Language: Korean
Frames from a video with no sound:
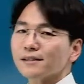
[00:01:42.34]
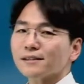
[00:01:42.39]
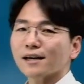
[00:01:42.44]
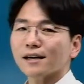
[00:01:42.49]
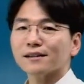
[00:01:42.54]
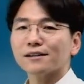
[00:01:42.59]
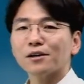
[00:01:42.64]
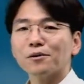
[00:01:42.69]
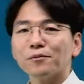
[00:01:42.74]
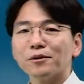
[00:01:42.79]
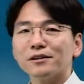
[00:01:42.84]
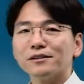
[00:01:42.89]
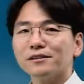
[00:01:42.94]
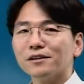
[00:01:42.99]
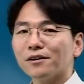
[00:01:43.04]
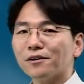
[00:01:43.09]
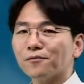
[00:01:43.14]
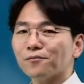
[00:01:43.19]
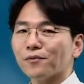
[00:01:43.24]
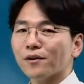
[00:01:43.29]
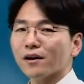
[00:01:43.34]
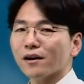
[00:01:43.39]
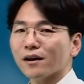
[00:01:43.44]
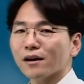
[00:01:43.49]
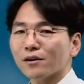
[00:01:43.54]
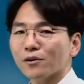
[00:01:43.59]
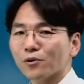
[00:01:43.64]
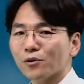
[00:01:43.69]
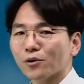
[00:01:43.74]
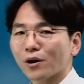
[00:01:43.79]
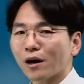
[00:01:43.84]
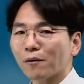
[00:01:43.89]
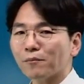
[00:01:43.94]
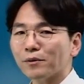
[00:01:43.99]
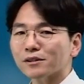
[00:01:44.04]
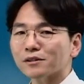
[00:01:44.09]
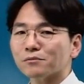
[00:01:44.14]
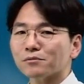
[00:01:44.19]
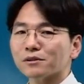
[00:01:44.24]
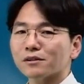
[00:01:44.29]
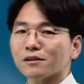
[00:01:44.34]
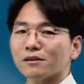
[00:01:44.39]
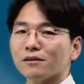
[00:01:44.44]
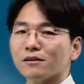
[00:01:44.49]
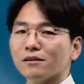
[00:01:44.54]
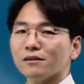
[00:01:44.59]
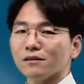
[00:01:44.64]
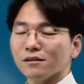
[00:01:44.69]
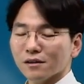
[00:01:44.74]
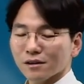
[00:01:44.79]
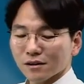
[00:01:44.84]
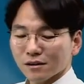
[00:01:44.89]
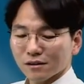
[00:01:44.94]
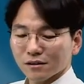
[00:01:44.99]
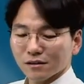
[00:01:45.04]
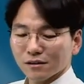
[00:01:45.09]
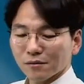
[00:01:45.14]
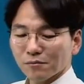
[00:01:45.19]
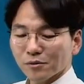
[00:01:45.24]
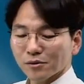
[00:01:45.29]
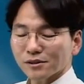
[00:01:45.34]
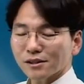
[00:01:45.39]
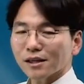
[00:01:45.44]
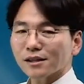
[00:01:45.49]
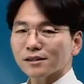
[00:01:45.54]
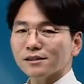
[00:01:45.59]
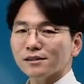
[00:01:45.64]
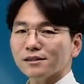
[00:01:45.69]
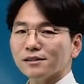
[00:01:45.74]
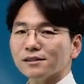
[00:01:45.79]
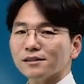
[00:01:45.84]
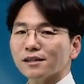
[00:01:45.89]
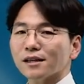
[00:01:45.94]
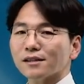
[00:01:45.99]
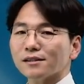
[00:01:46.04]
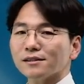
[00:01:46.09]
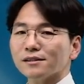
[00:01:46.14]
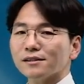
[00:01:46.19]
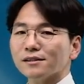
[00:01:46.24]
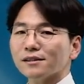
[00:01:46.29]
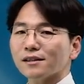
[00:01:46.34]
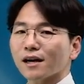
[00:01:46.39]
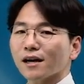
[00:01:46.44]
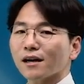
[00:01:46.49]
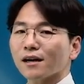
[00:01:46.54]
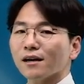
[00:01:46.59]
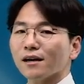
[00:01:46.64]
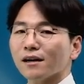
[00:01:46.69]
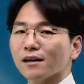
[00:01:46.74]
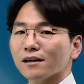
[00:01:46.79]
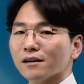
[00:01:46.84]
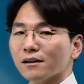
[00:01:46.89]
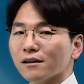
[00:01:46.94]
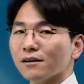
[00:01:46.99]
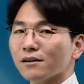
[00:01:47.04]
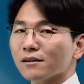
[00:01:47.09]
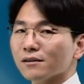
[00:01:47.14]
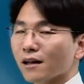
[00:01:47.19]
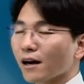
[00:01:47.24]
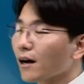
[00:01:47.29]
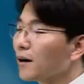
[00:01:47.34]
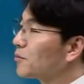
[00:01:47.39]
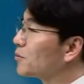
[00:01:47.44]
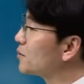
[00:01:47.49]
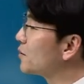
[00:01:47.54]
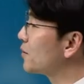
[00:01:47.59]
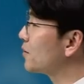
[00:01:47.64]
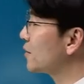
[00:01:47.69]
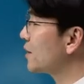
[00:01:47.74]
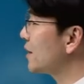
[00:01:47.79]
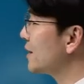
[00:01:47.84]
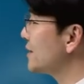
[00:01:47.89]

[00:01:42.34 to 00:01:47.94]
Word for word: 자, 그러면은요, 네, 요 앞에서부터 어, 한번 차근차근 달아 어, 나가 보도록